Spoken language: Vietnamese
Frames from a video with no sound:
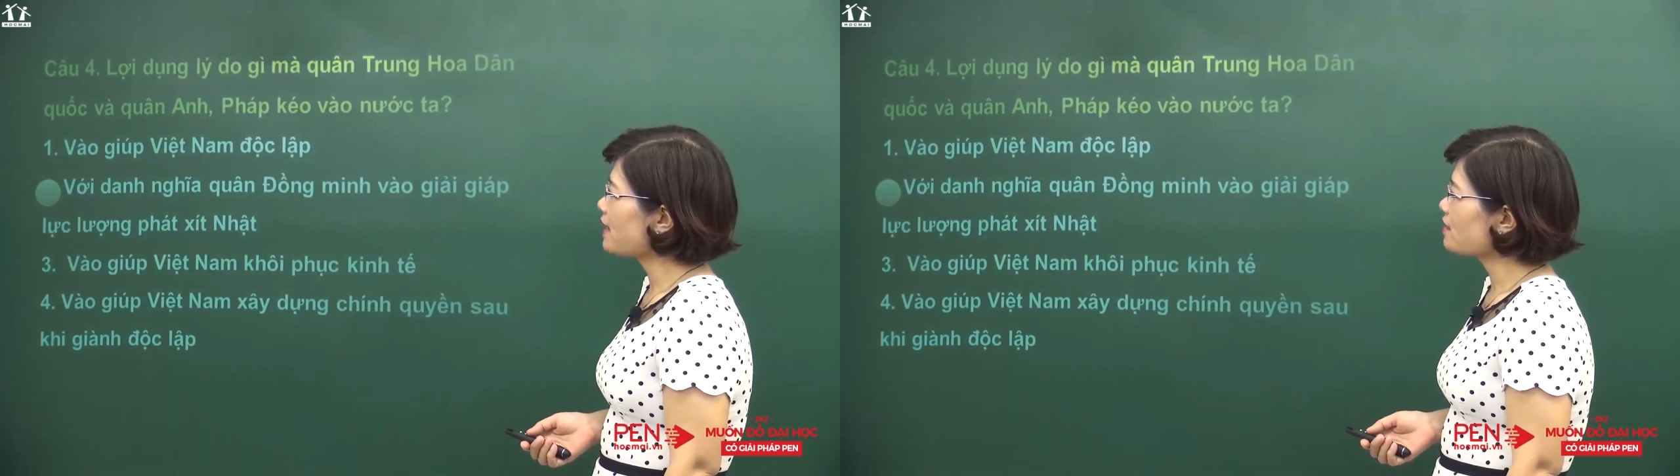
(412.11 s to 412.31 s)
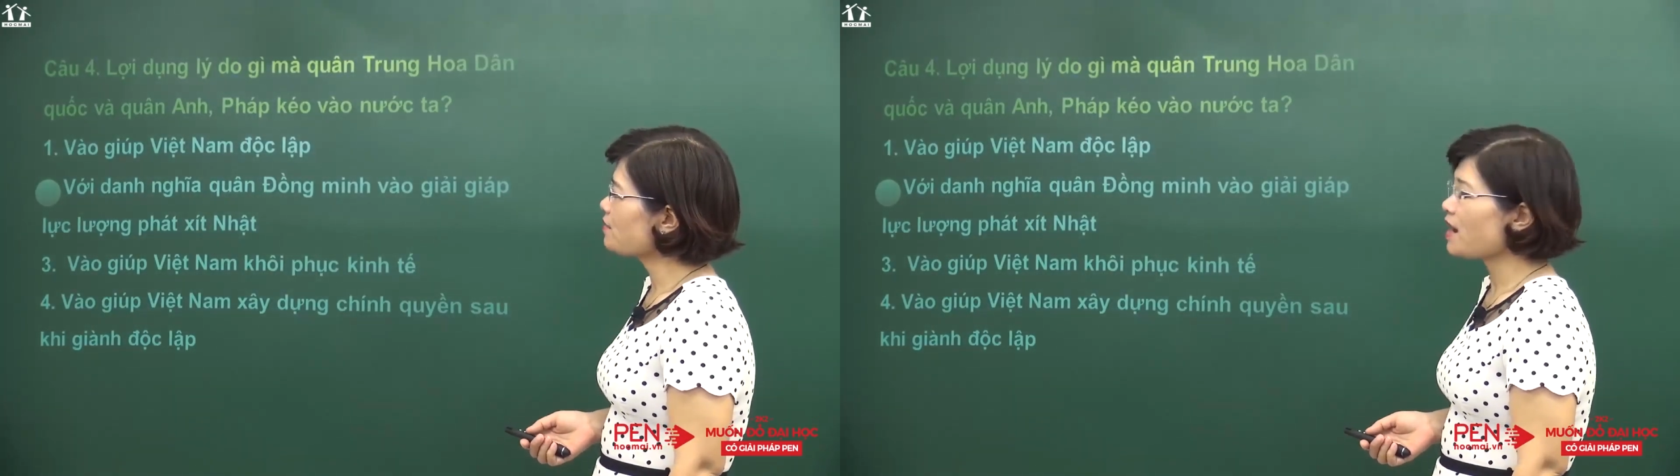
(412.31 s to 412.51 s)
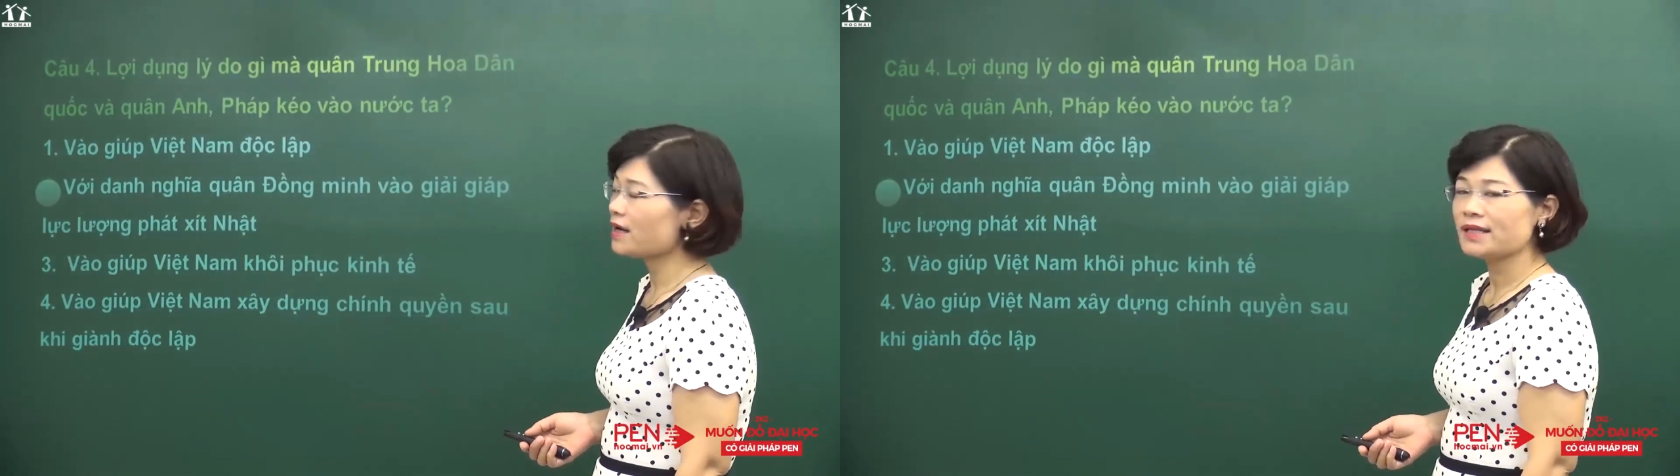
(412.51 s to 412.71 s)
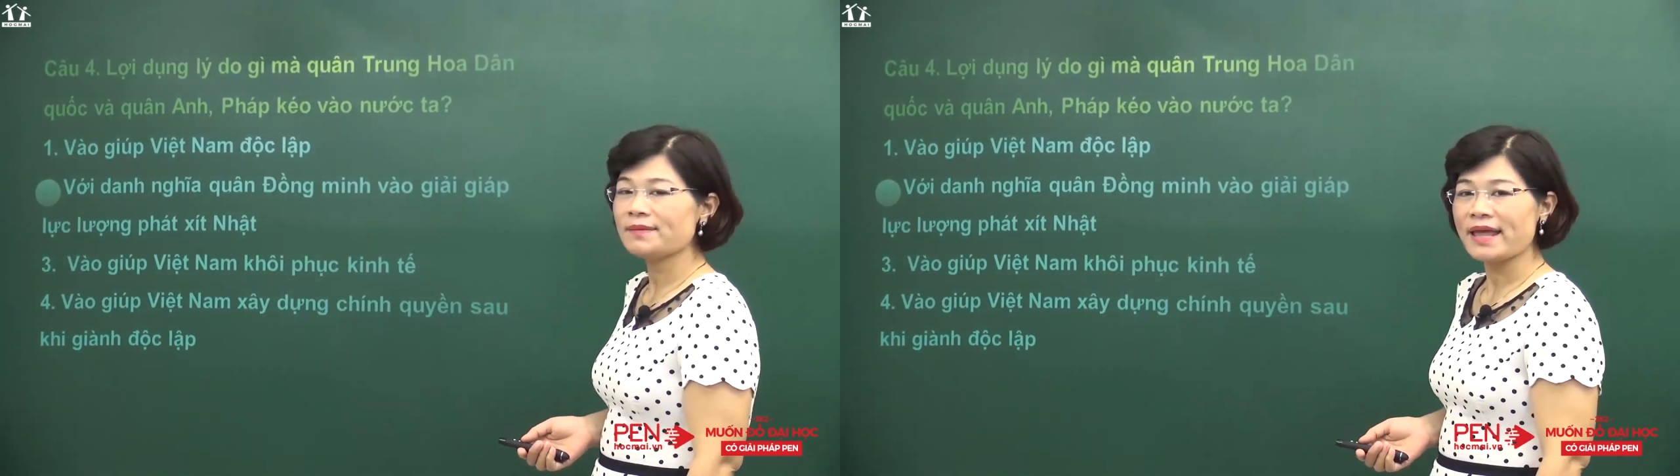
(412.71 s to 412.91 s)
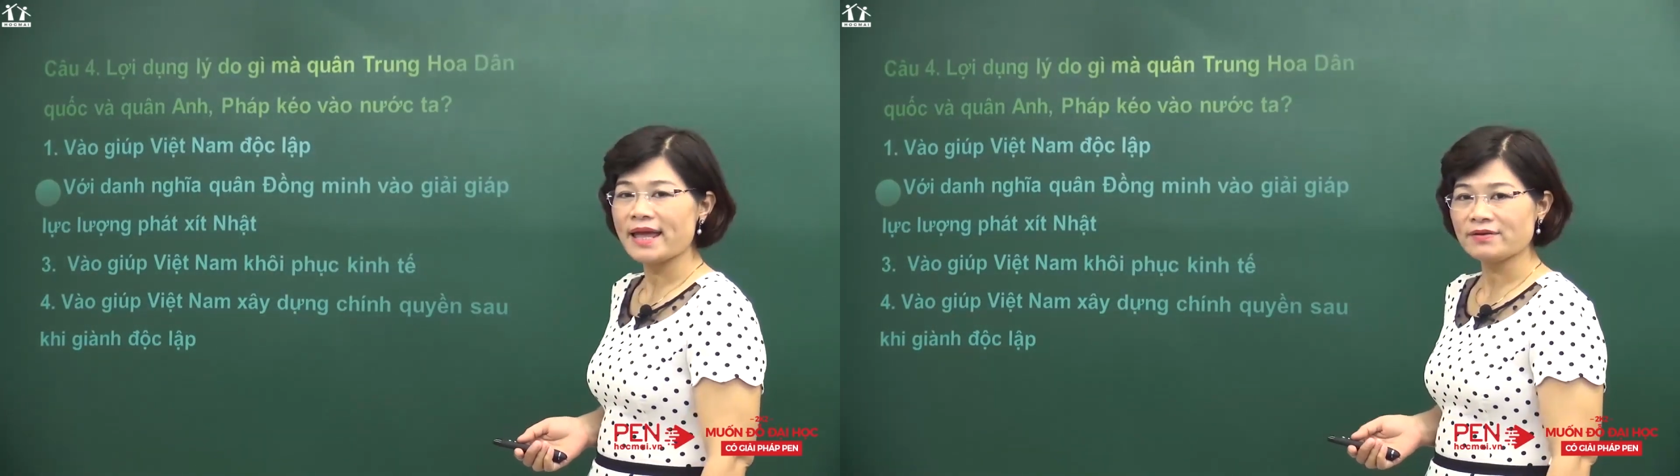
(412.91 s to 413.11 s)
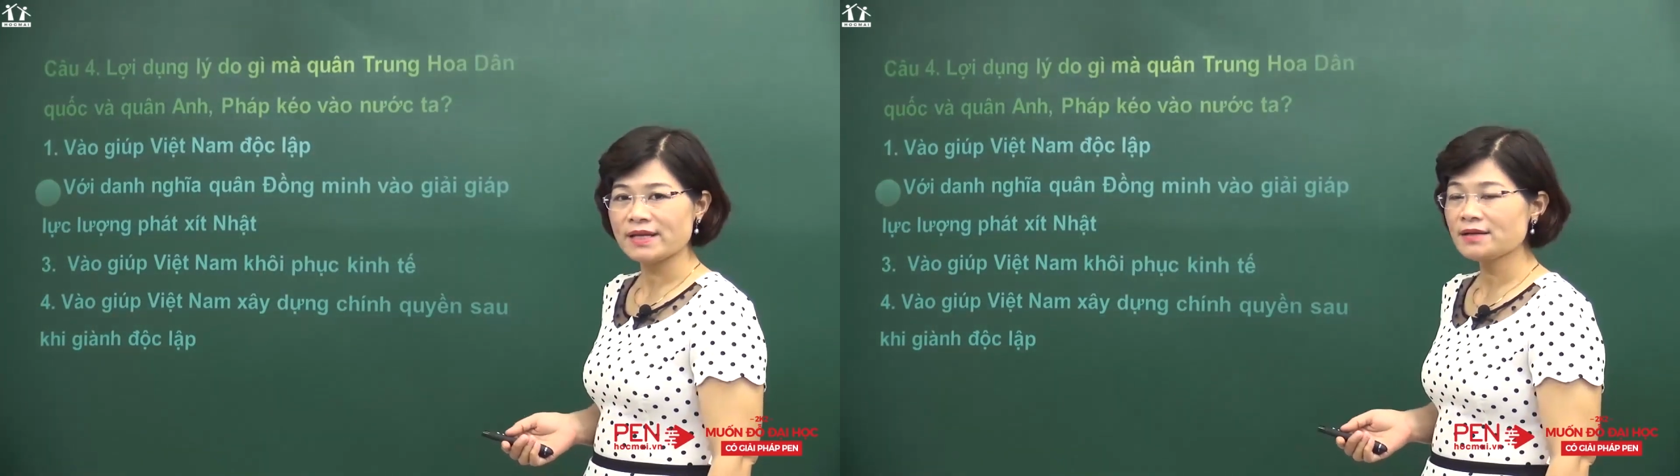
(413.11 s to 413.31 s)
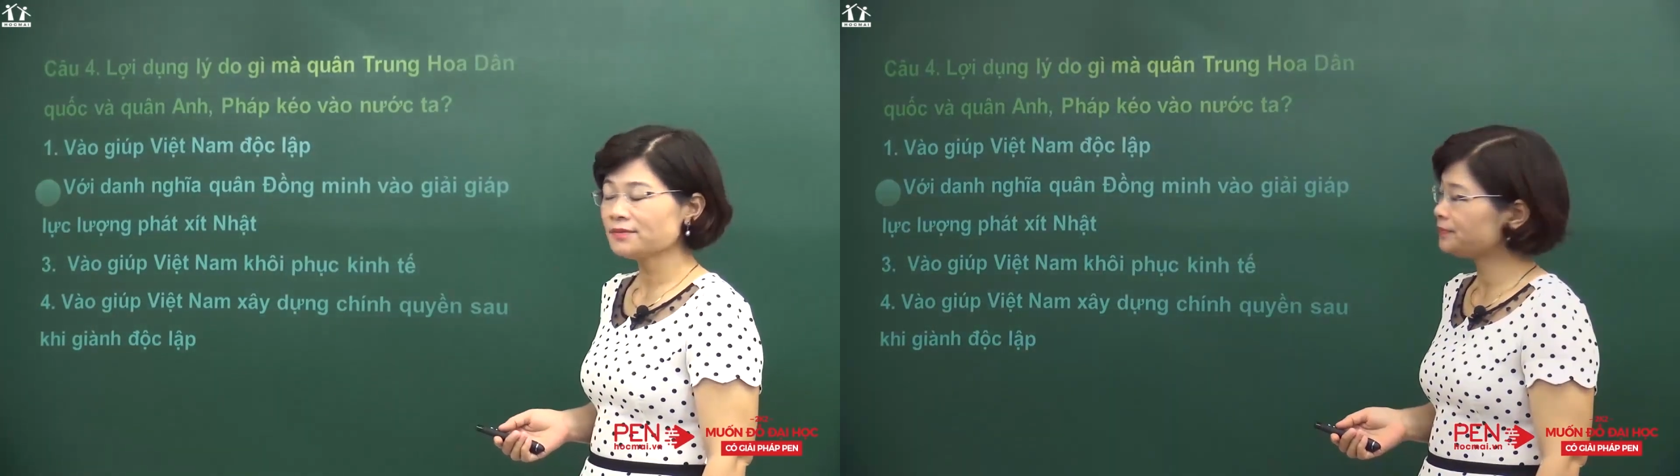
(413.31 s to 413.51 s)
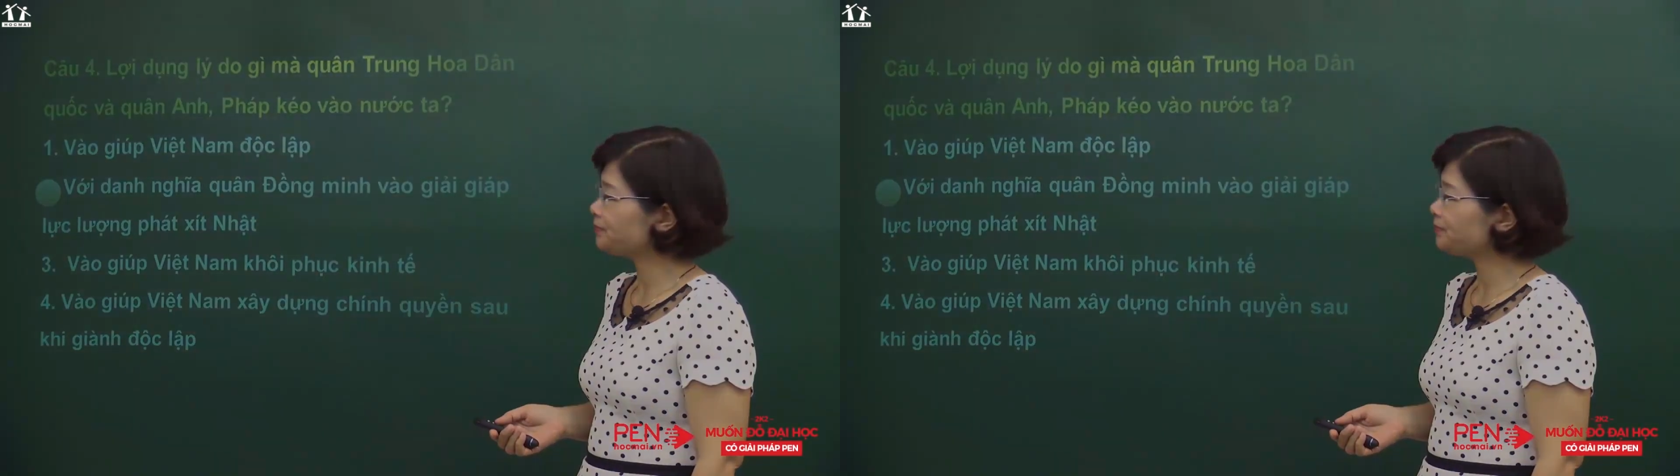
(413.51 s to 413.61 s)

sang câu hỏi tiếp theo nhé.